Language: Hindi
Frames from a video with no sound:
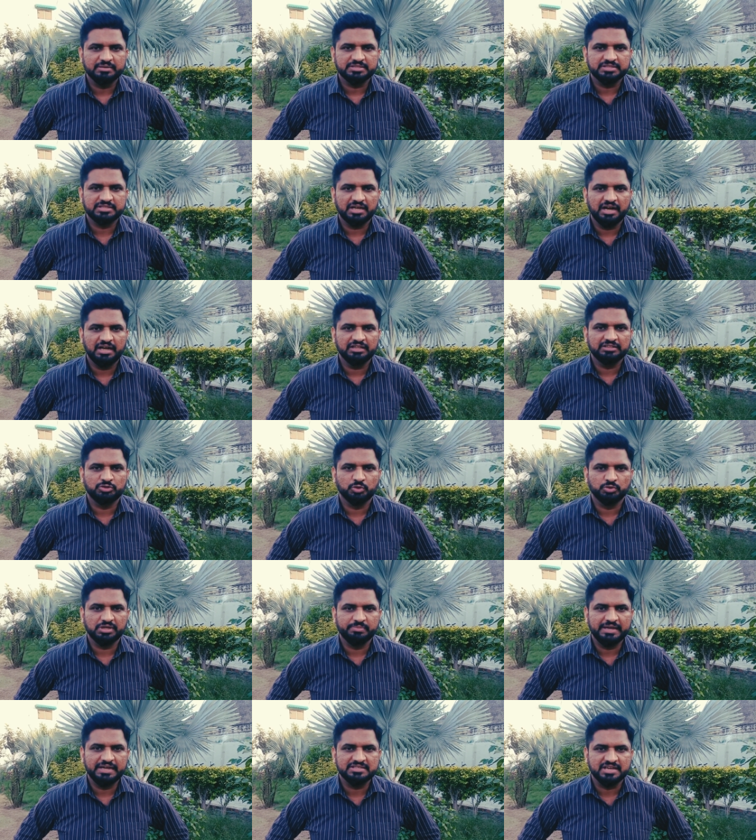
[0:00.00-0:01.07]
सात
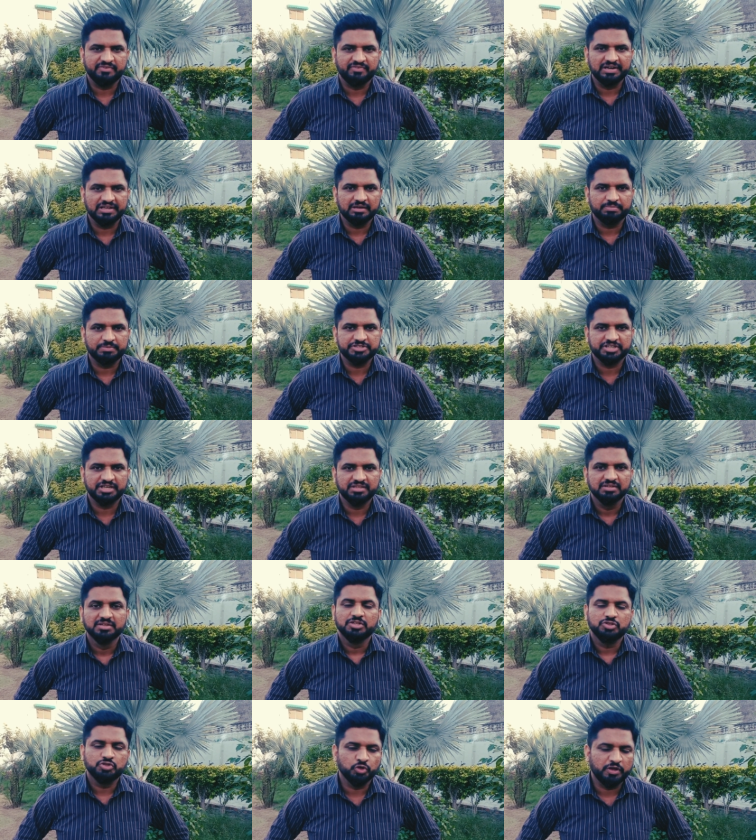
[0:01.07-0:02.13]
टोटल मैच हैं वर्ल्ड कप के शायद
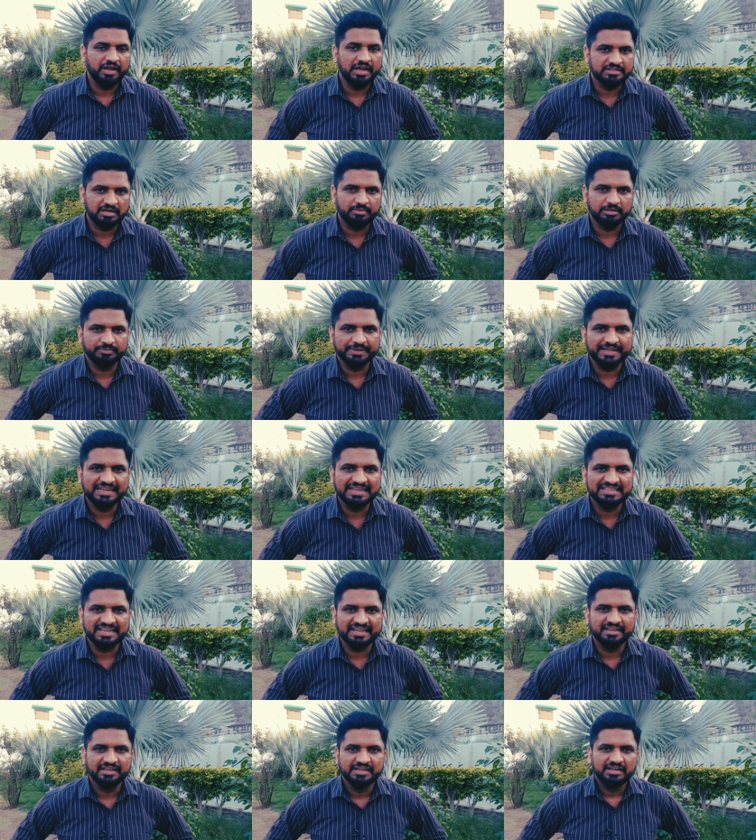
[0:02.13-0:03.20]
जो कि हैदराबाद में खेले
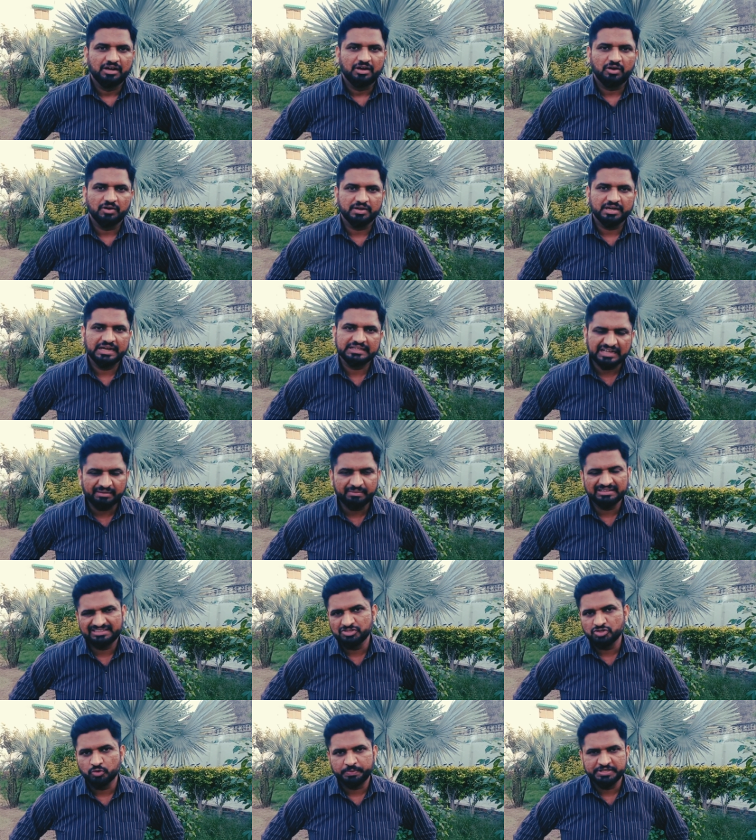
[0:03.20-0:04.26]
जाएंगे और हैदराबाद
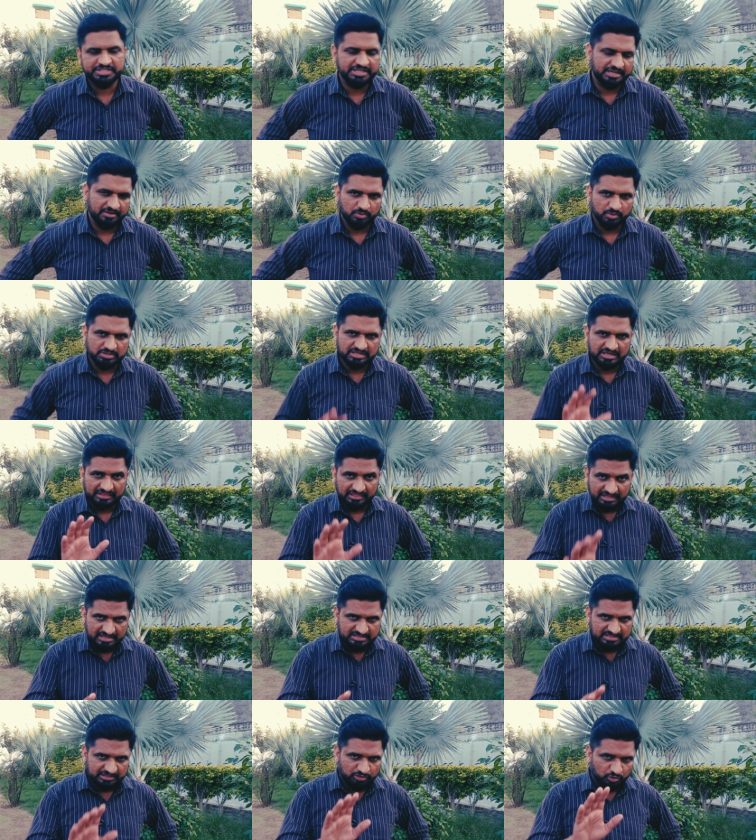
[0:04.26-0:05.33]
की जो पिच है उसका
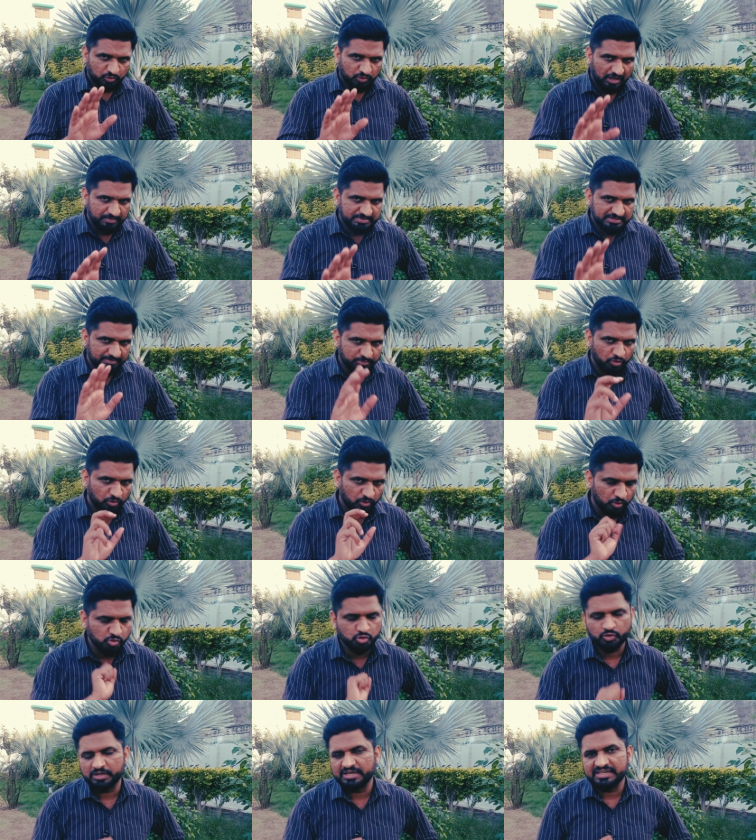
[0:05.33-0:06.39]
अंदाज़ा तो अब सबको हो
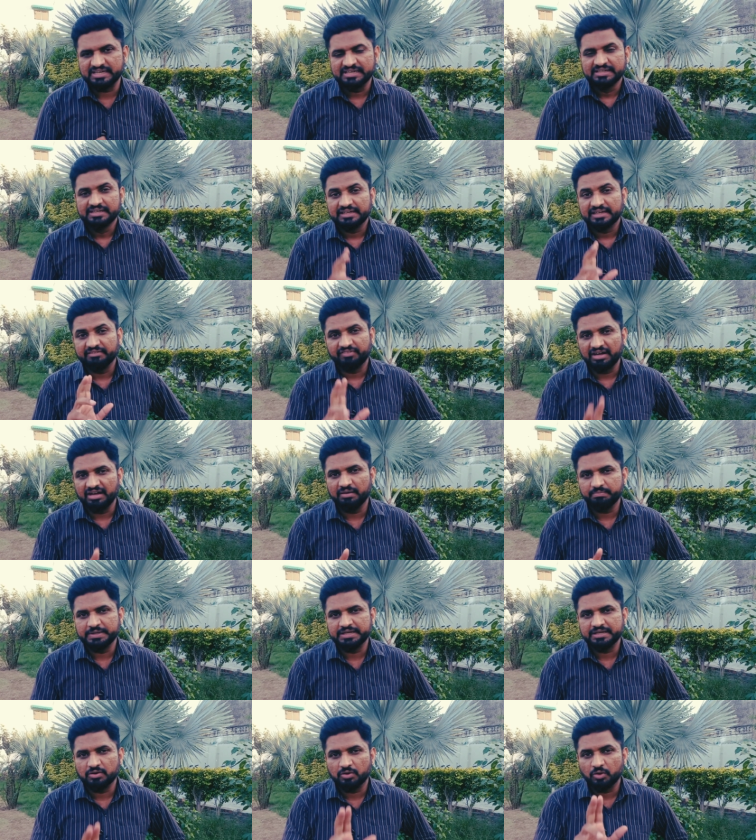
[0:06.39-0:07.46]
चुका है कि वहाँ
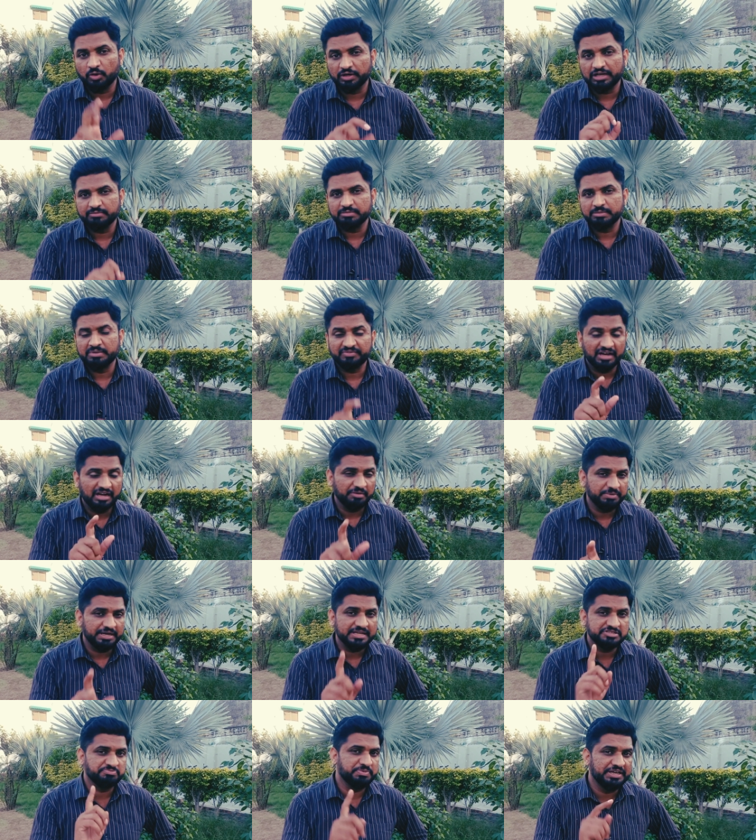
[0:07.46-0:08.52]
पर कौन कामयाब है वहाँ
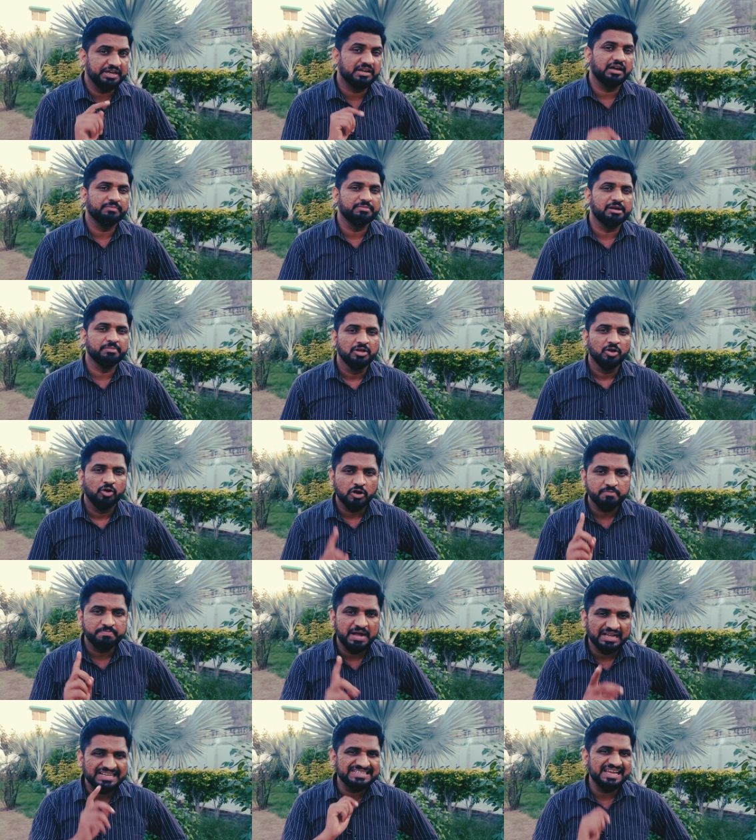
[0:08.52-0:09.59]
पर है स्पिनर कामयाब और
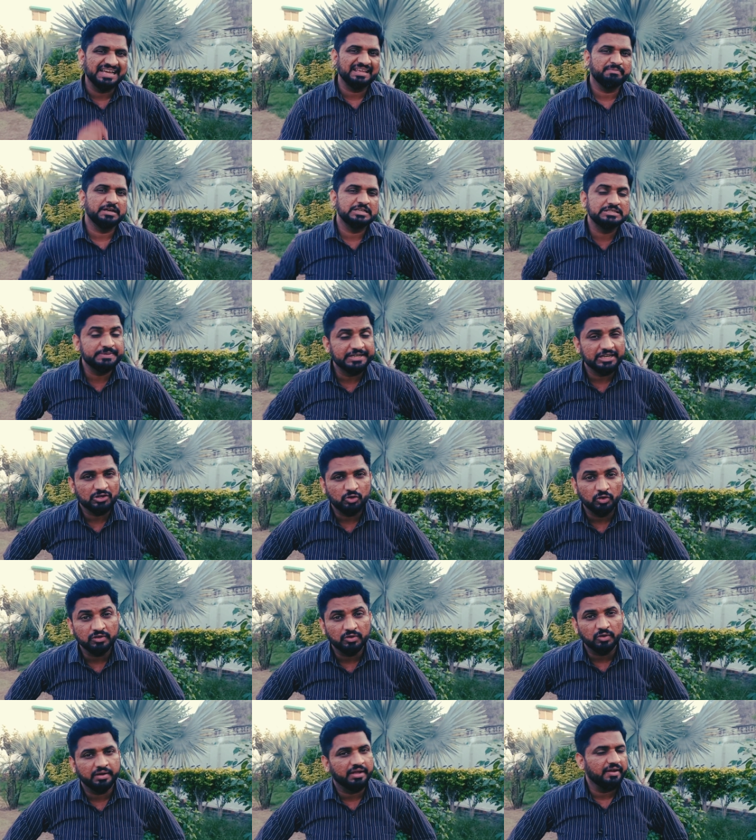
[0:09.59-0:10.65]
पाकिस्तान के पास स्पिनर कौन
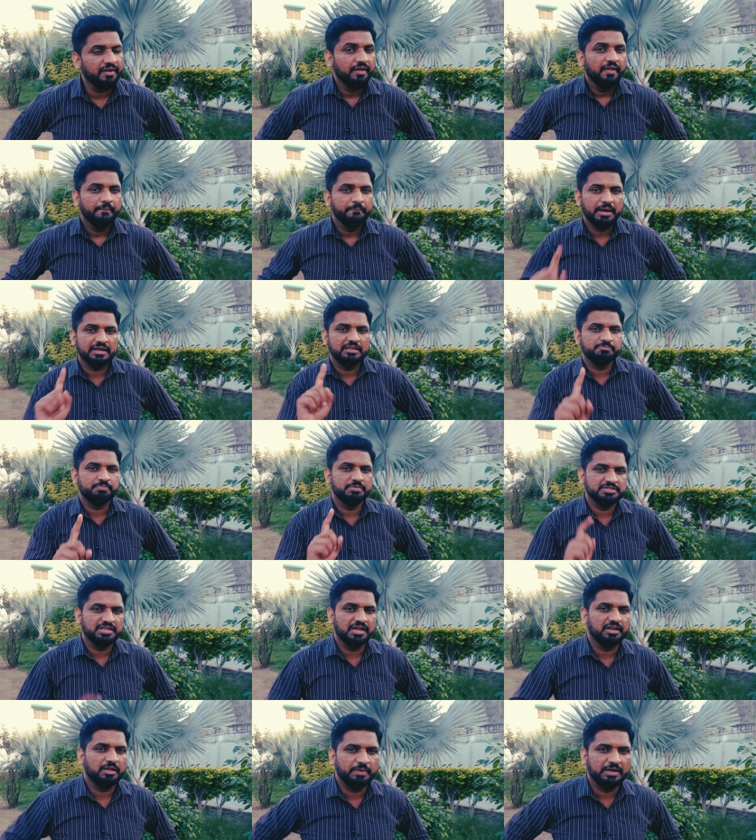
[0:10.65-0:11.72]
कौन है
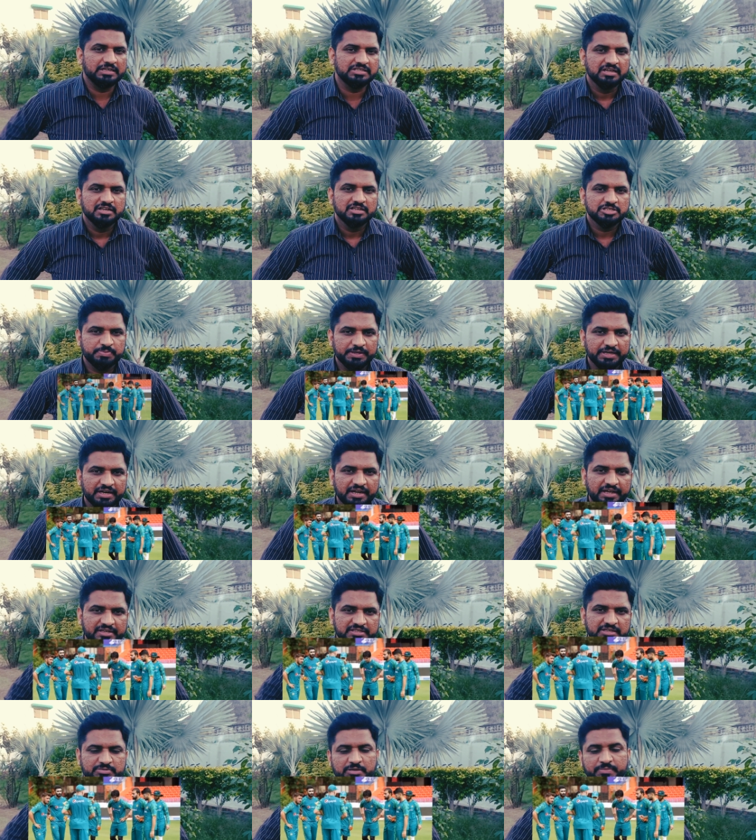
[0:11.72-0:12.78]
पाकिस्तान के पास स्पिनर है
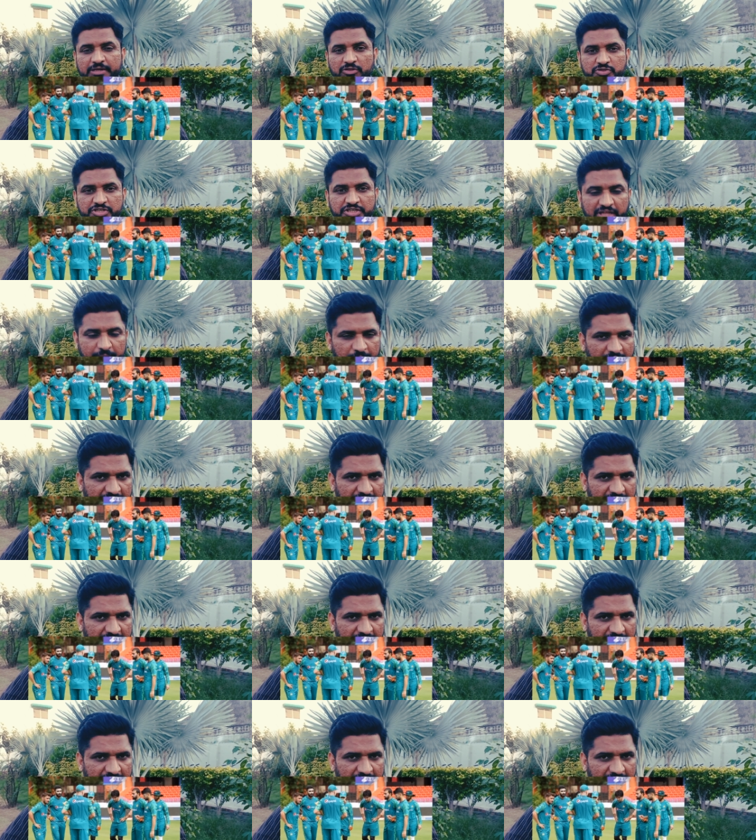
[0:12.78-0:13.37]
सबसे पहले तो शदाब